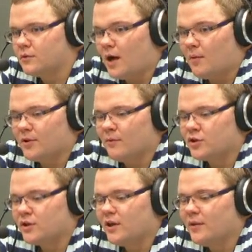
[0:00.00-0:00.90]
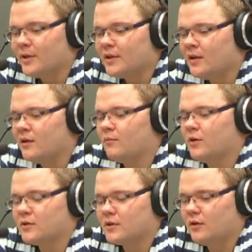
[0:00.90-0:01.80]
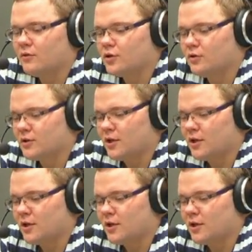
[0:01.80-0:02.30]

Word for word: Да, потому что элементарно я могу сказать то, что,